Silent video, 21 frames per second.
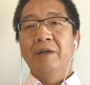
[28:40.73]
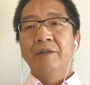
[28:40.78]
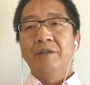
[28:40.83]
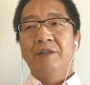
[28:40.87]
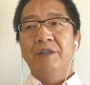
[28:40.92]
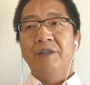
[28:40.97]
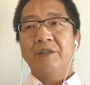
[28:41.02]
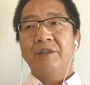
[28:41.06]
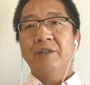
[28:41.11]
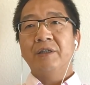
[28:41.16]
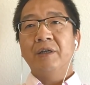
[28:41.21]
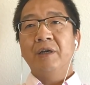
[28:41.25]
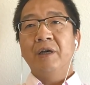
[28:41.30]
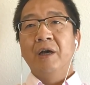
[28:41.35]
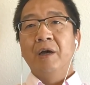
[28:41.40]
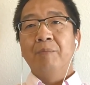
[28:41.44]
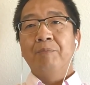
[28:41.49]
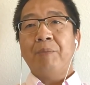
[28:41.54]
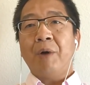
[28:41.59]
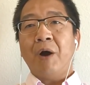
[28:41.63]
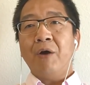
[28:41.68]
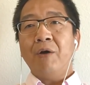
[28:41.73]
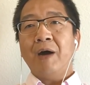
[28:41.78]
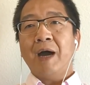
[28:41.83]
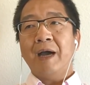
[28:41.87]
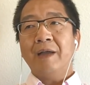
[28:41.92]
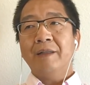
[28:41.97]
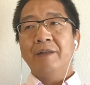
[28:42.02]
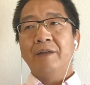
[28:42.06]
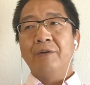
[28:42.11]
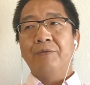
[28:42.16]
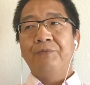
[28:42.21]
其实包
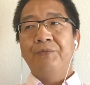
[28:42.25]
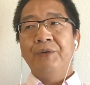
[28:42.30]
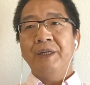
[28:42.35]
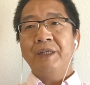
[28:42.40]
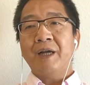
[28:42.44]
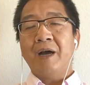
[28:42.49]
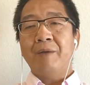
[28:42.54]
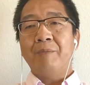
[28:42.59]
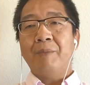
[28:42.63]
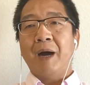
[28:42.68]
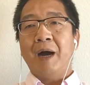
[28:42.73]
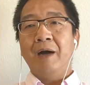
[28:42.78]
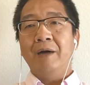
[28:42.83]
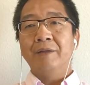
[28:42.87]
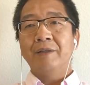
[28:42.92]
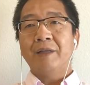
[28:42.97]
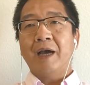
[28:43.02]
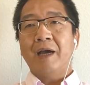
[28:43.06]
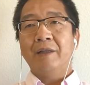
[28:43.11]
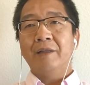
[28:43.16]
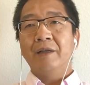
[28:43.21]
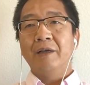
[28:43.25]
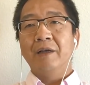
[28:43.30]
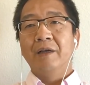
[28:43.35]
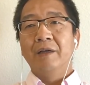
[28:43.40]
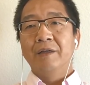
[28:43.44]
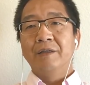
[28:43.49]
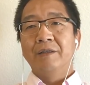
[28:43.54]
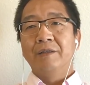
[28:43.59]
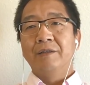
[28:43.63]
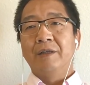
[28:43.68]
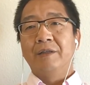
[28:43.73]
含了非常庞大的
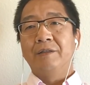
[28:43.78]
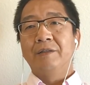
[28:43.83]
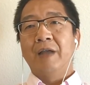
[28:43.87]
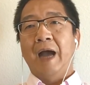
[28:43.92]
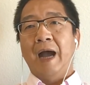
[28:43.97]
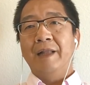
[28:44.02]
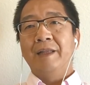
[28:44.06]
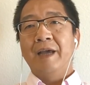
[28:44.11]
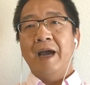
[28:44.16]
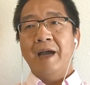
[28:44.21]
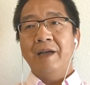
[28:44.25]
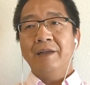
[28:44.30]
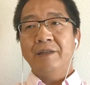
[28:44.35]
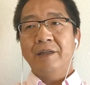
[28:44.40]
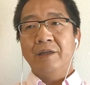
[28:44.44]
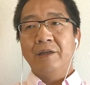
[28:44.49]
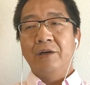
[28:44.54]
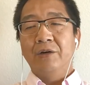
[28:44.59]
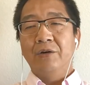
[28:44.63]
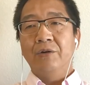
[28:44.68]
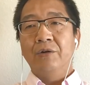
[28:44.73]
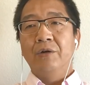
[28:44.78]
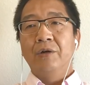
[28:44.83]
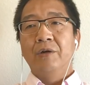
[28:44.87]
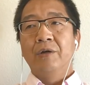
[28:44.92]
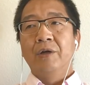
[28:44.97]
雅利安人口，